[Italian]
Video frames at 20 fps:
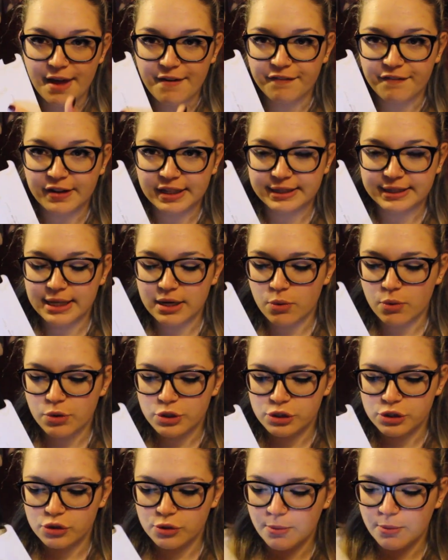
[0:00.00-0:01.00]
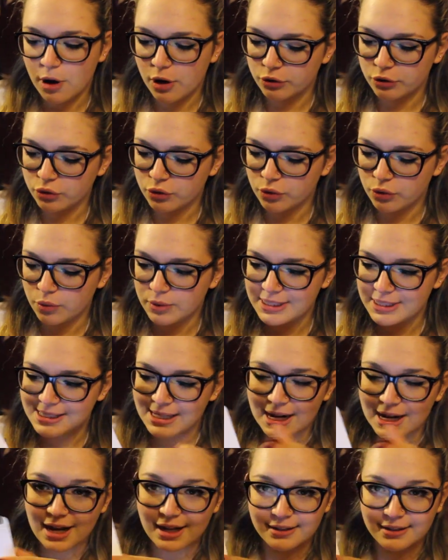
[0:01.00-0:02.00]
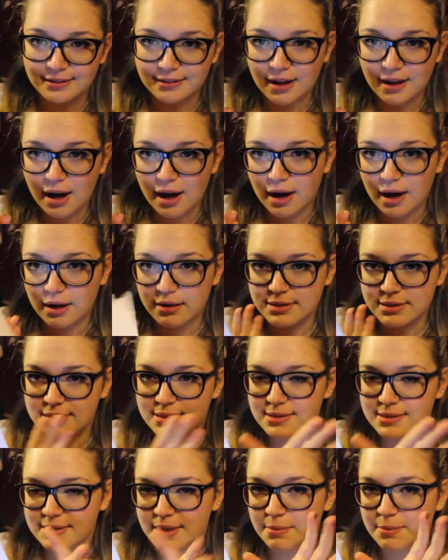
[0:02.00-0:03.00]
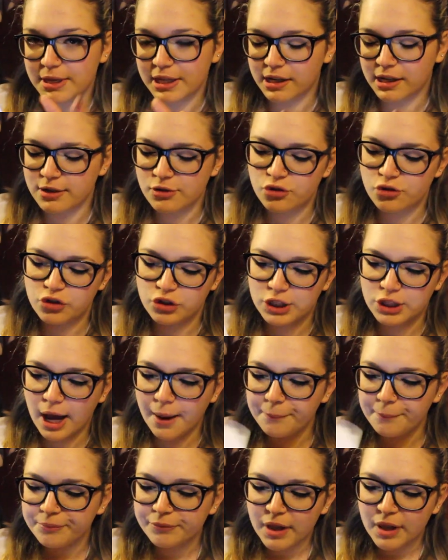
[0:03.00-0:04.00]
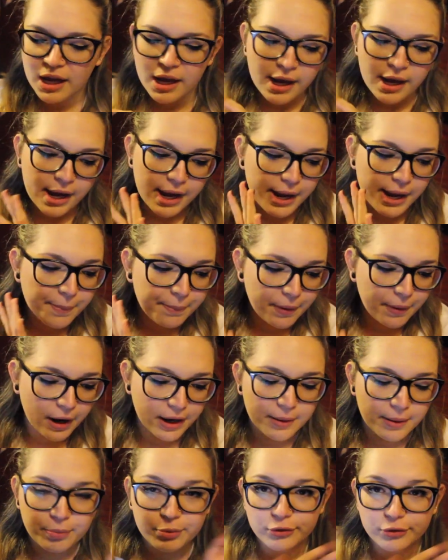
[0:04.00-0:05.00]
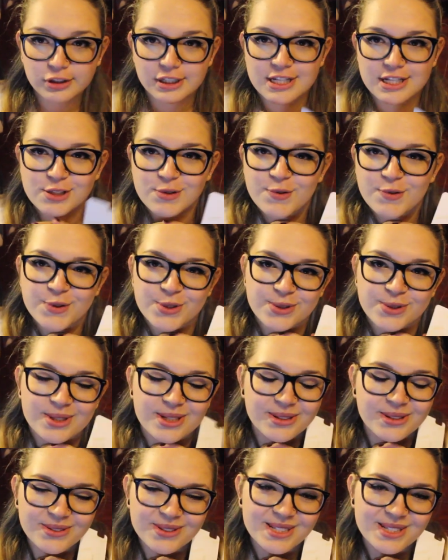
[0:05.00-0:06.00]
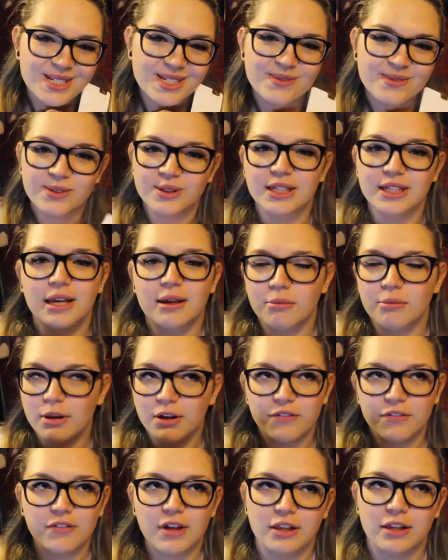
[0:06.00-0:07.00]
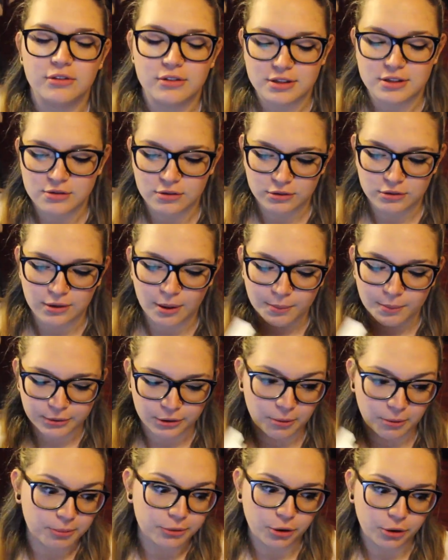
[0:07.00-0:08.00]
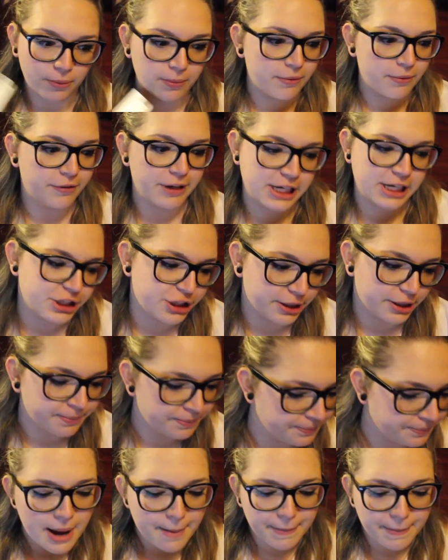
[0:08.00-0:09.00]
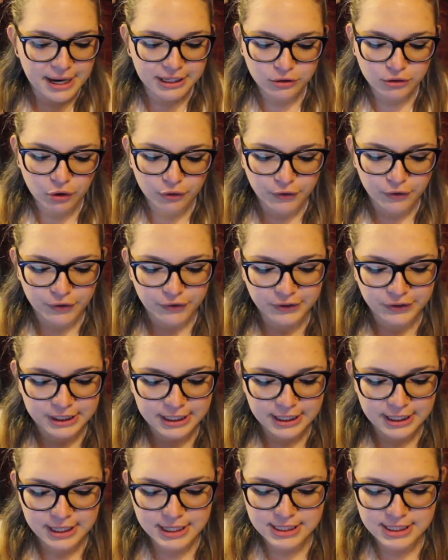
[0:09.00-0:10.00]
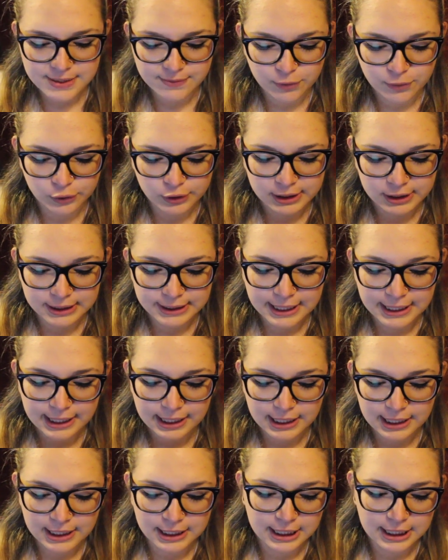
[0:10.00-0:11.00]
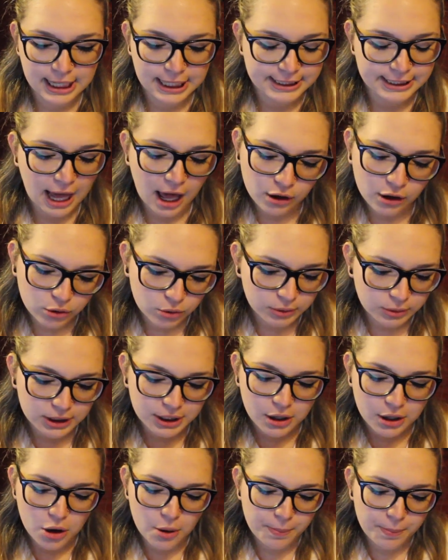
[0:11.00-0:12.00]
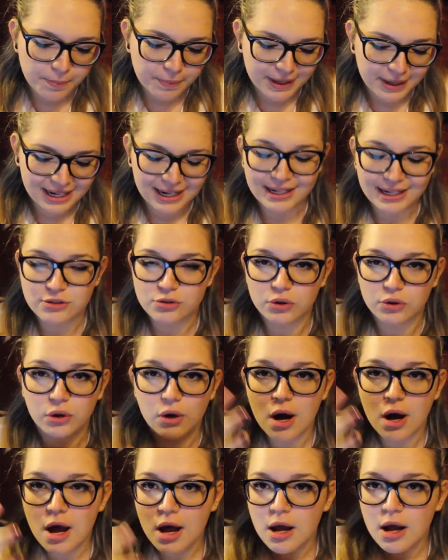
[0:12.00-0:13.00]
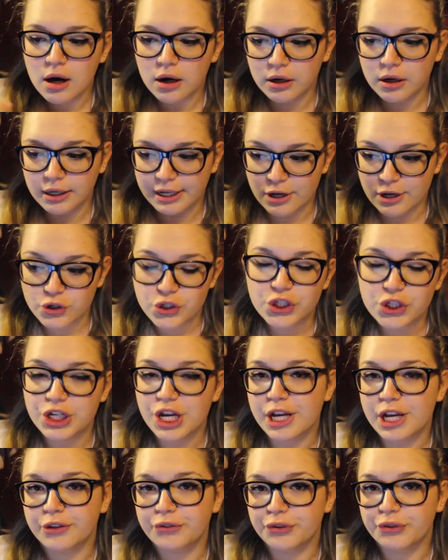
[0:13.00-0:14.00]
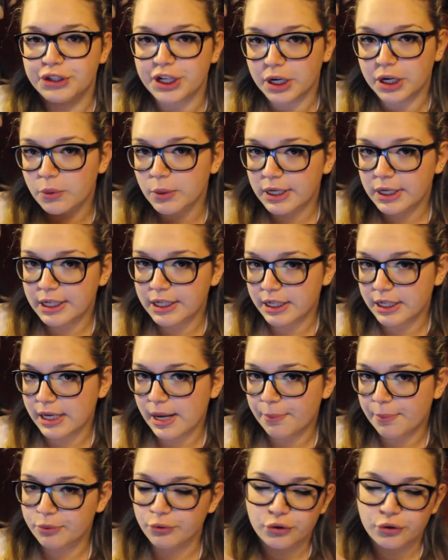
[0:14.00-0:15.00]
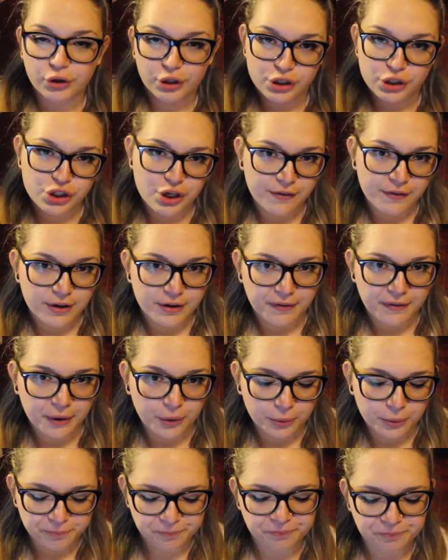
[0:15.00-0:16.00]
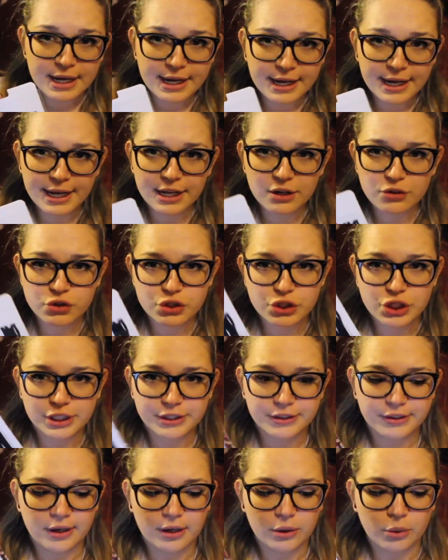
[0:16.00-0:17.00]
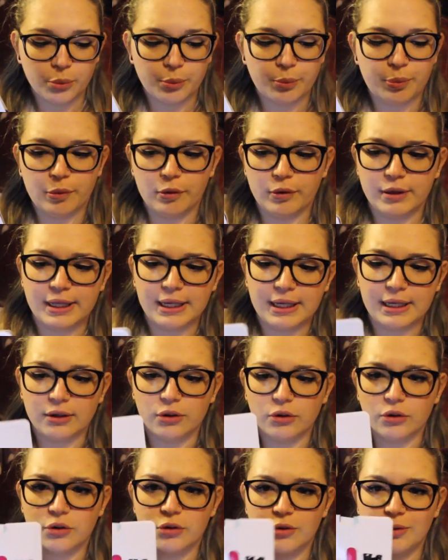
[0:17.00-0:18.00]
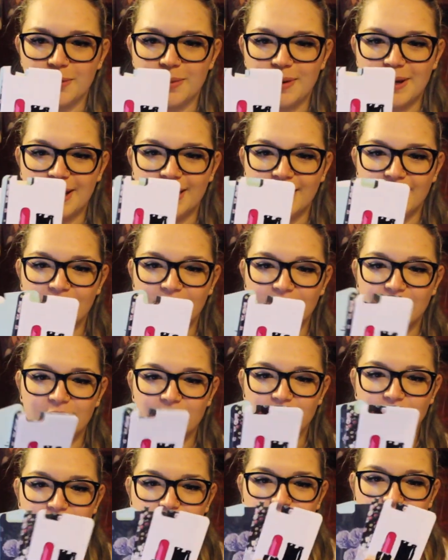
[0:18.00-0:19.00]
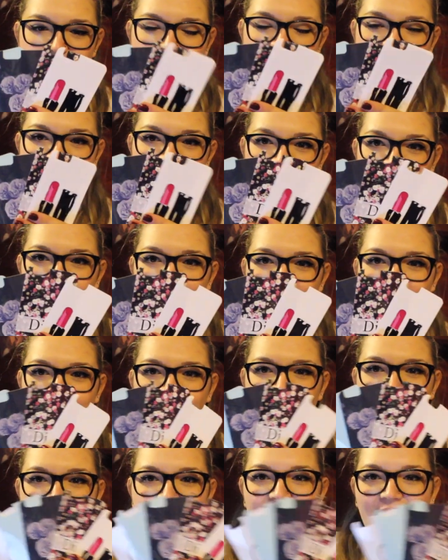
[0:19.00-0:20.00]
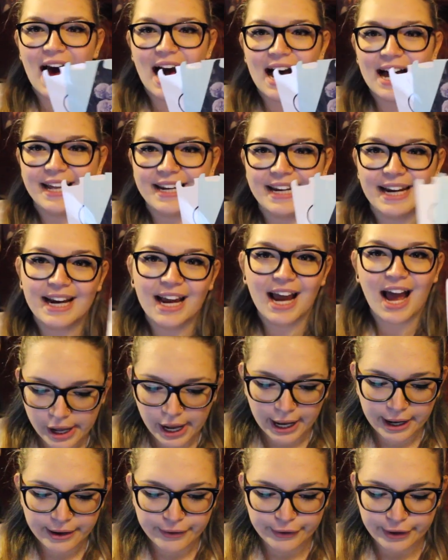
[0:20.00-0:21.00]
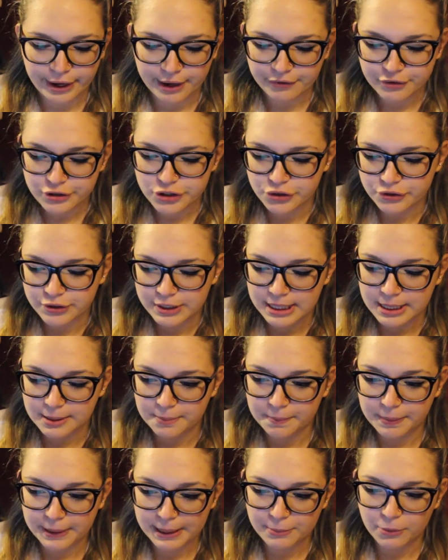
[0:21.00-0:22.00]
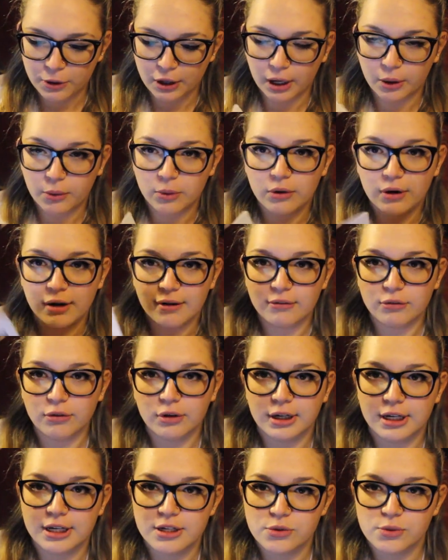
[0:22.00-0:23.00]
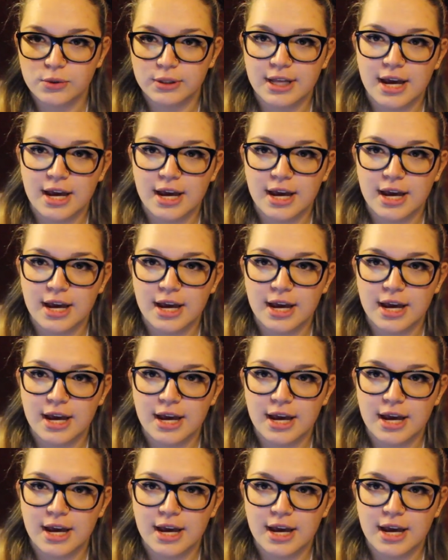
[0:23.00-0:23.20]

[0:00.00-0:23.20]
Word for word: è fatta in questo modo, con questa carta semirigida, e poi appunto adesso vi faccio vedere tutti gli sfondi che mi hanno inviato che sono troppo troppo troppo felice. Parto col farvi vedere gli sfondi del catalogo, quindi che ho preso, eh, che ho scelto tra quelli appunto che già avevano. E ne ho scelte un pochino come possiamo notare. Allora, faccio vedere il primo, che è quello che avevo anche su